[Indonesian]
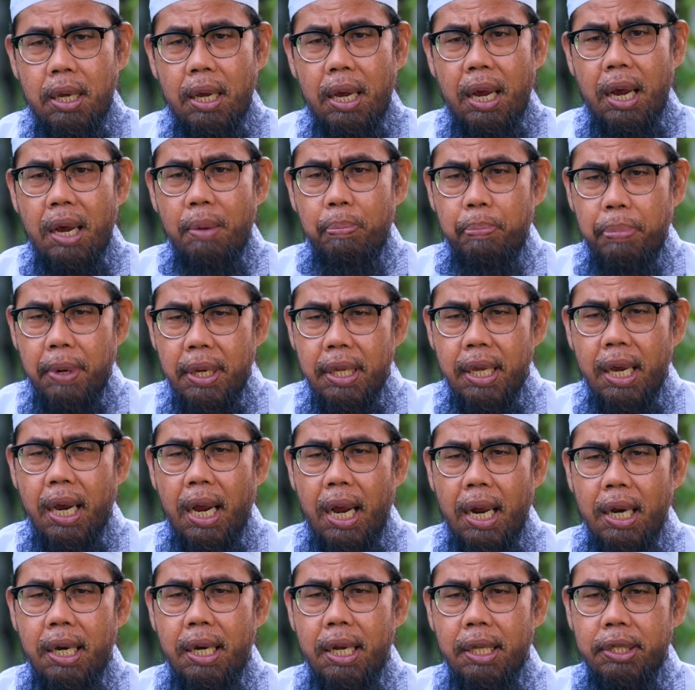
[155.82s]
apa yang
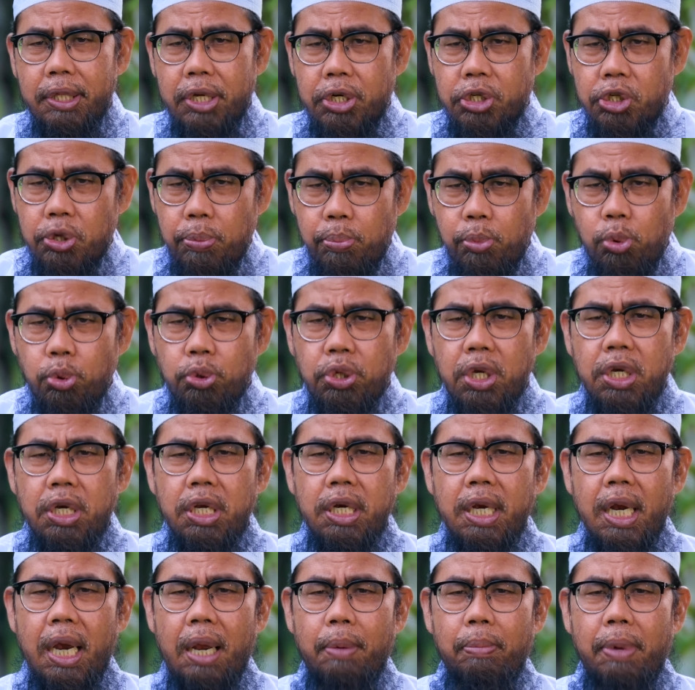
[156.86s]
ada tersembunyi di
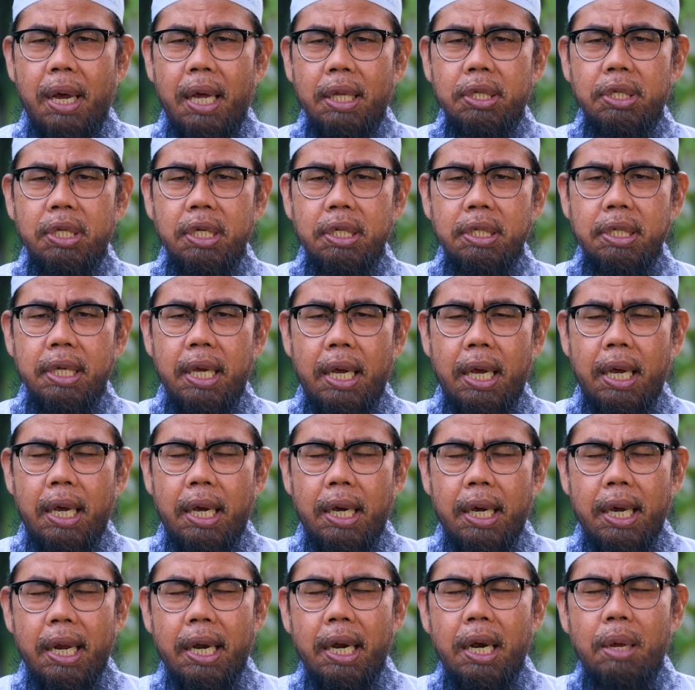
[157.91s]
dalam hatinya.
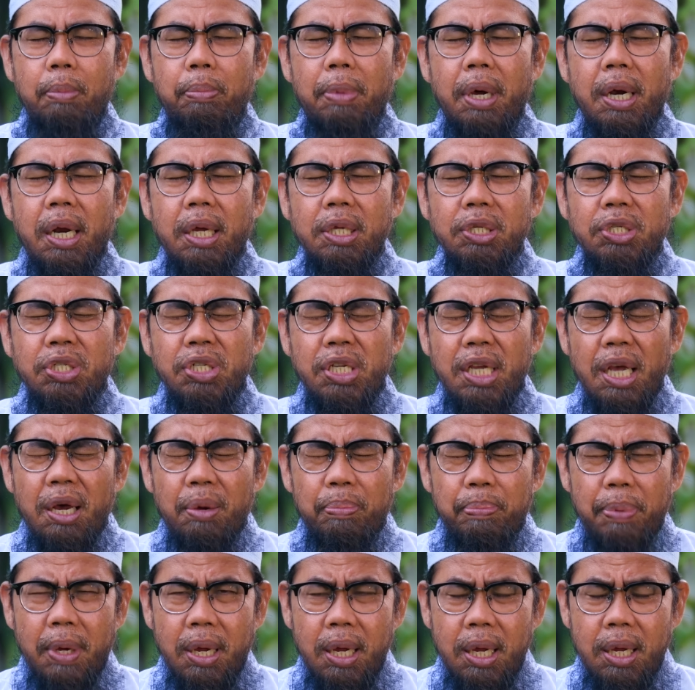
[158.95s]
Karena barang
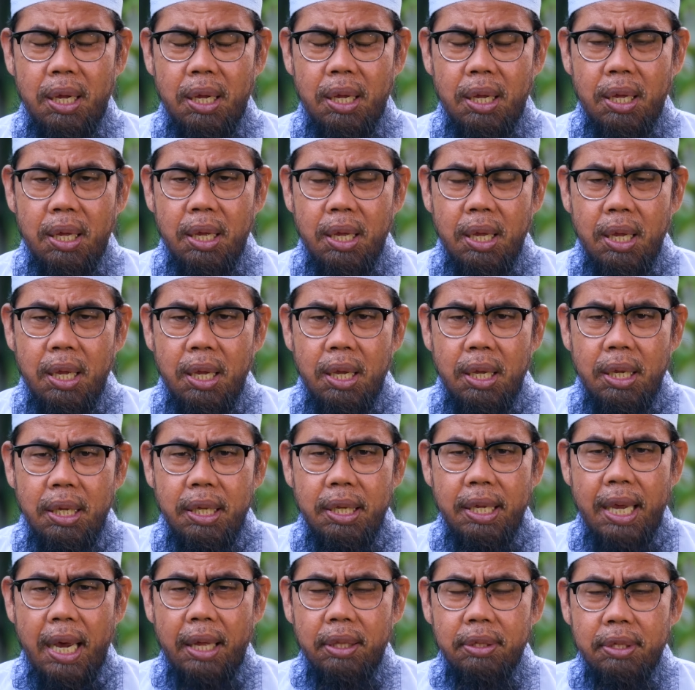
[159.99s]
siapa
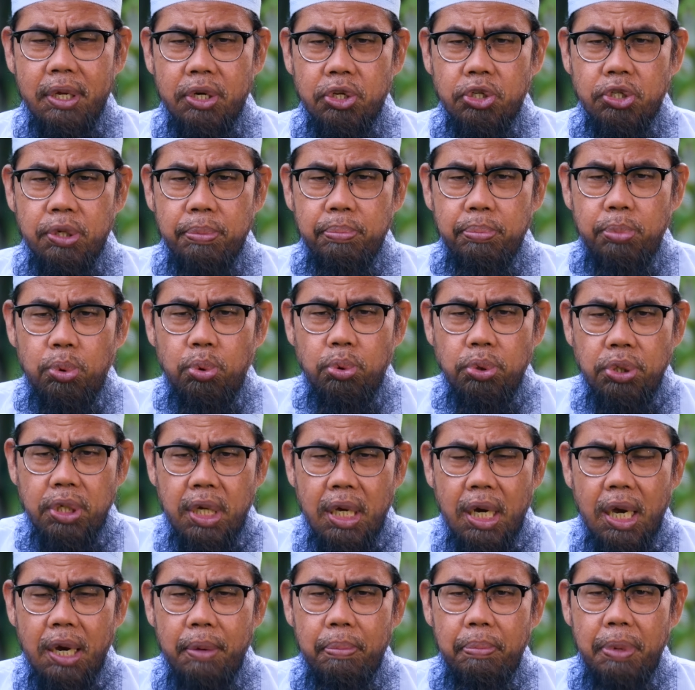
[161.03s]
yang
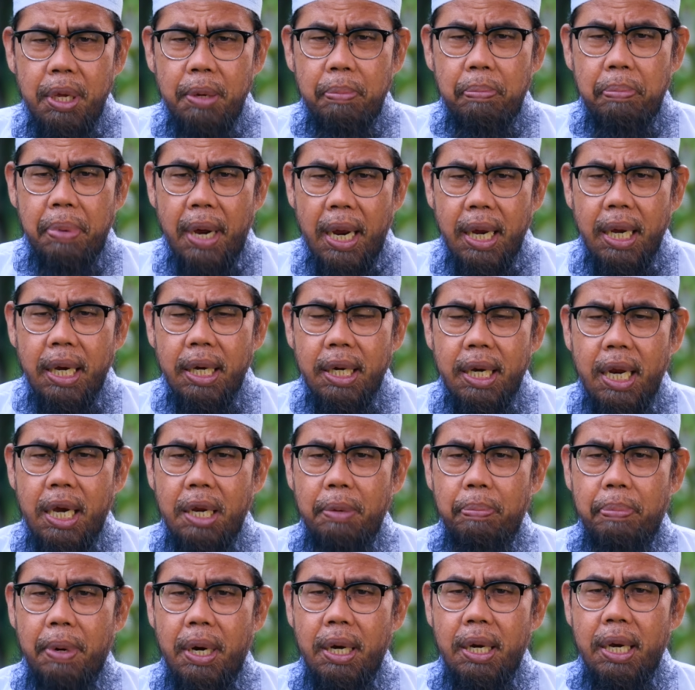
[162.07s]
tersembunyi lebih baik
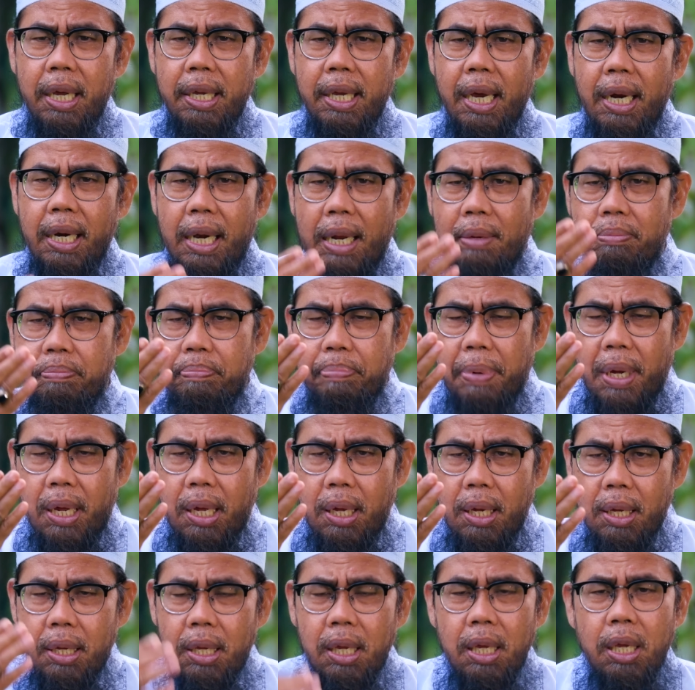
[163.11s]
daripada yang nampak,
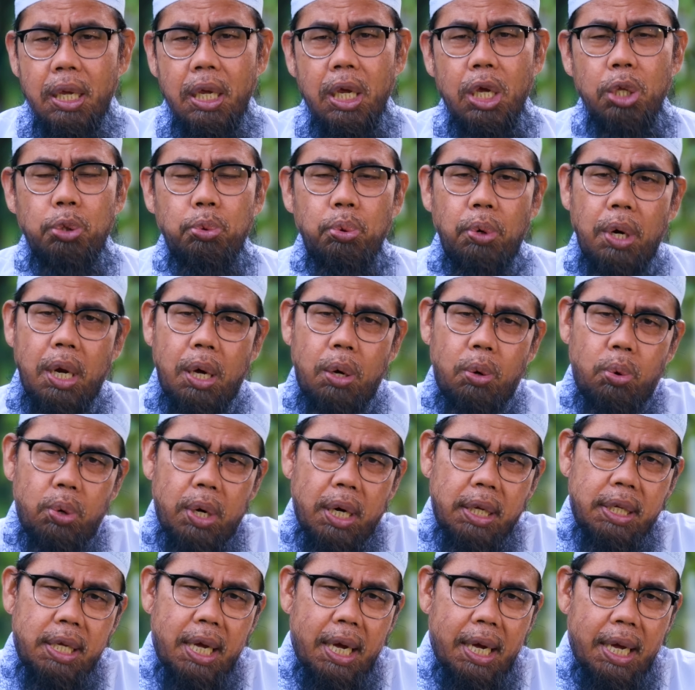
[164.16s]
itulah
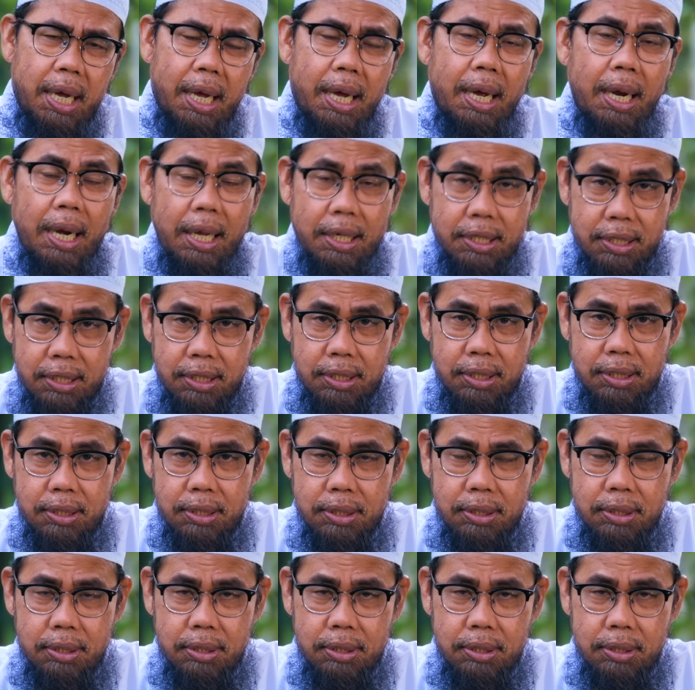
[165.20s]
orang yang ikhlas.